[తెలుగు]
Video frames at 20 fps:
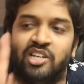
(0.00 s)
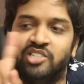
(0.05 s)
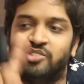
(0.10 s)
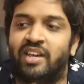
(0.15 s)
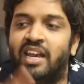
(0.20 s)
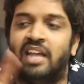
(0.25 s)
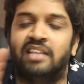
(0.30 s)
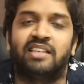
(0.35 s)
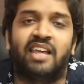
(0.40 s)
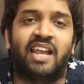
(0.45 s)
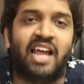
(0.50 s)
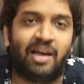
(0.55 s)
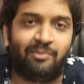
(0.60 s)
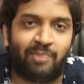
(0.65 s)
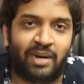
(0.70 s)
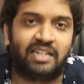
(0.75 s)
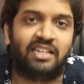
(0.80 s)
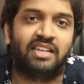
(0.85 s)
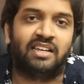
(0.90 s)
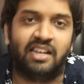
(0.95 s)
కోసమైనా సరే ఆ
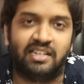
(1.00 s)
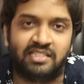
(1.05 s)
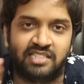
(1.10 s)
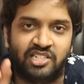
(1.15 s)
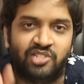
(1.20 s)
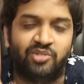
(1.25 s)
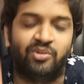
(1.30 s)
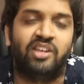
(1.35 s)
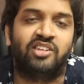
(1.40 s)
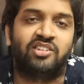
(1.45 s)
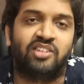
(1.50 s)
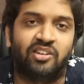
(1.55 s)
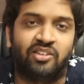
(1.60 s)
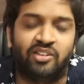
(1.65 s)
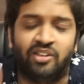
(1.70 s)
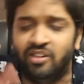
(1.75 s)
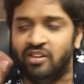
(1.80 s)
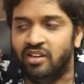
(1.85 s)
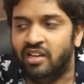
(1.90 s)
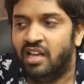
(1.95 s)
పర్టికులర్
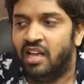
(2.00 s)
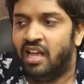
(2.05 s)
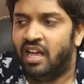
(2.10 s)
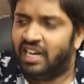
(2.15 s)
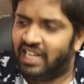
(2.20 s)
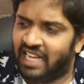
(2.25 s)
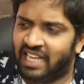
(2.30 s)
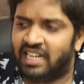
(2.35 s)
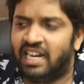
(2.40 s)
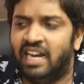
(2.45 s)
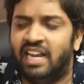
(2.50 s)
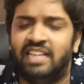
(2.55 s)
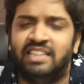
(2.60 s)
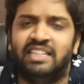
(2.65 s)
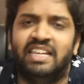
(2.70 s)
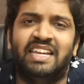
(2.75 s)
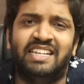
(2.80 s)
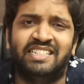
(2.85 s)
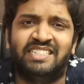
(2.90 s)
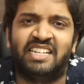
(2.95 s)
సిచ్యువేషన్లో నన్ను
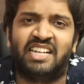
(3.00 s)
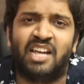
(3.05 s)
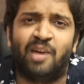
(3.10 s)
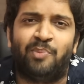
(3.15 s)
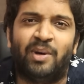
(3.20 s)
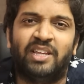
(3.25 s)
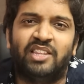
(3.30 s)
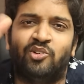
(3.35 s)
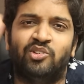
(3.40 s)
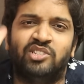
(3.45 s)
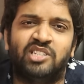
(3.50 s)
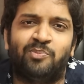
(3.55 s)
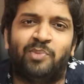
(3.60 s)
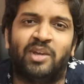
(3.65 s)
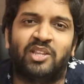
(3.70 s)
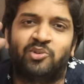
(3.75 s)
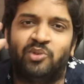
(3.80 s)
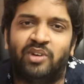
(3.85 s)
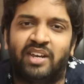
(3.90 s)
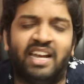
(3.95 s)
అడిగితే ఈజీగా పది నుంచి
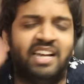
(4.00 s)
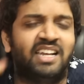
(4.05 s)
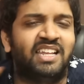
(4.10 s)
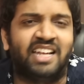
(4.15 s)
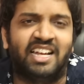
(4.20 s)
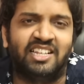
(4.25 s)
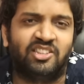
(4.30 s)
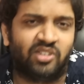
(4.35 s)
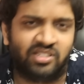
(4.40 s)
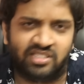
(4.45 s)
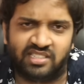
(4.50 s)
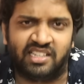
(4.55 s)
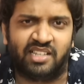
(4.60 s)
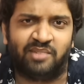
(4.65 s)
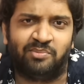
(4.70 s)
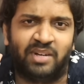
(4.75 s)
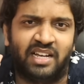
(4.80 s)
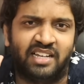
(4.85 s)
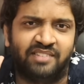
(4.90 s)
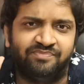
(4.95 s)
పదకొండు రేటింగ్ అయితే
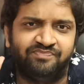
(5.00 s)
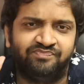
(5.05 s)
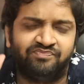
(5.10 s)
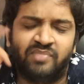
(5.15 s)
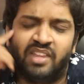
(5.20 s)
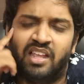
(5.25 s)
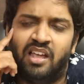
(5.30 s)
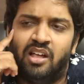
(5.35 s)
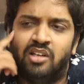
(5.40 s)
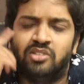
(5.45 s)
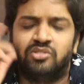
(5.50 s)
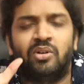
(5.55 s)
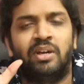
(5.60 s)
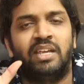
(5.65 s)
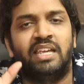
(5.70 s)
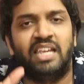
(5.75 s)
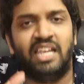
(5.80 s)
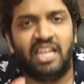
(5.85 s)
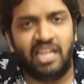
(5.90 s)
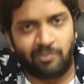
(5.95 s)
వస్తుందబ్బా సో
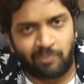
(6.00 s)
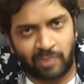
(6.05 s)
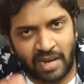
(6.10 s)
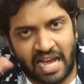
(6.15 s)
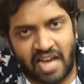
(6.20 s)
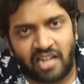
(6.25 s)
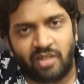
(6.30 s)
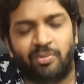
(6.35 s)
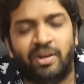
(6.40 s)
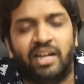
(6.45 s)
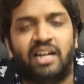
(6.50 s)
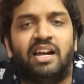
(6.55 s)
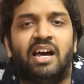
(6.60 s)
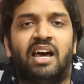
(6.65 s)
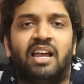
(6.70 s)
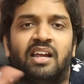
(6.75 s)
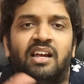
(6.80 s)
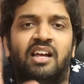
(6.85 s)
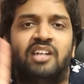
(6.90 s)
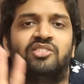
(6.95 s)
ఈ ప్లాన్
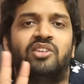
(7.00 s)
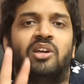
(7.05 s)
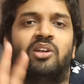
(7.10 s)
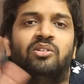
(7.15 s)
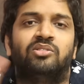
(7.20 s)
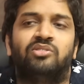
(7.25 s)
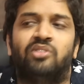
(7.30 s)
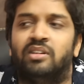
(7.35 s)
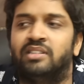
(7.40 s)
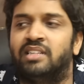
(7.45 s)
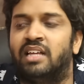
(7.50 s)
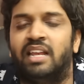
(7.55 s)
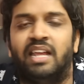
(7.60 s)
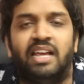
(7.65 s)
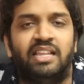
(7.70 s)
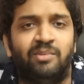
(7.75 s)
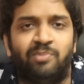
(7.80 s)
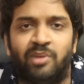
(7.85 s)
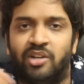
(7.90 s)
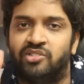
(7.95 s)
ప్రకారంగా జరుగుతోంది
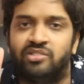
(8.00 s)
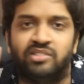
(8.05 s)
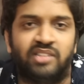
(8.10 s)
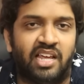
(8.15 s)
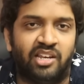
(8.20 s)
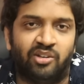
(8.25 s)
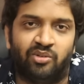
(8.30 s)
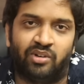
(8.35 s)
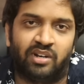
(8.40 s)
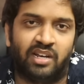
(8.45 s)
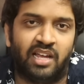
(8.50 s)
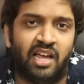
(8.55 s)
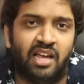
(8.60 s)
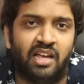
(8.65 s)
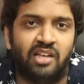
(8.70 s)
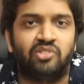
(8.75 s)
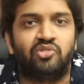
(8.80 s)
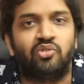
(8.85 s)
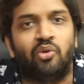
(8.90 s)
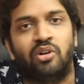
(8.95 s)
అనేది ప్రస్తుతానికి ఉన్న
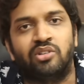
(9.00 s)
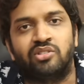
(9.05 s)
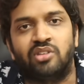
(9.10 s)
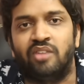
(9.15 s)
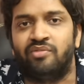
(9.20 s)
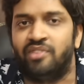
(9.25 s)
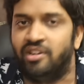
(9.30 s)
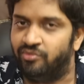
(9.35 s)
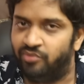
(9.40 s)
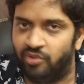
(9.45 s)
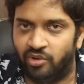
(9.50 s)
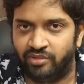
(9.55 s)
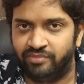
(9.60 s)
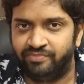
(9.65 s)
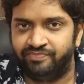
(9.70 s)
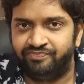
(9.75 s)
సోర్స్ ఆఫ్ ఇన్ఫో